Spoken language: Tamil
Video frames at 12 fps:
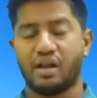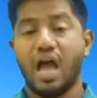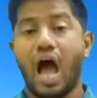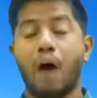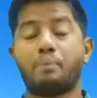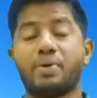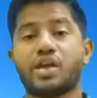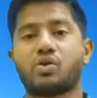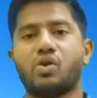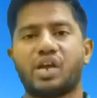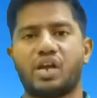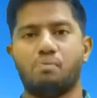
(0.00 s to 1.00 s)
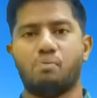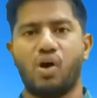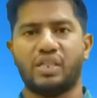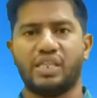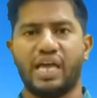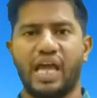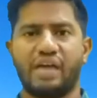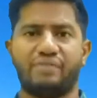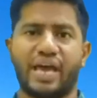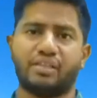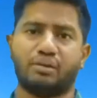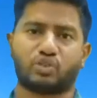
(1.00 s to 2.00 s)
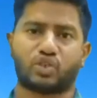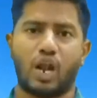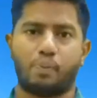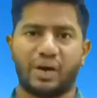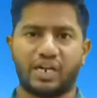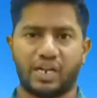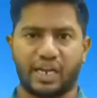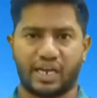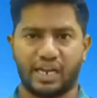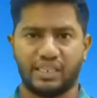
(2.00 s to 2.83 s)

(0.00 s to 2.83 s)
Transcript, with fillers: அப்படி கொடுக்கும் பொழுது வேதம் சொல்லப்பட்டிருக்கிறது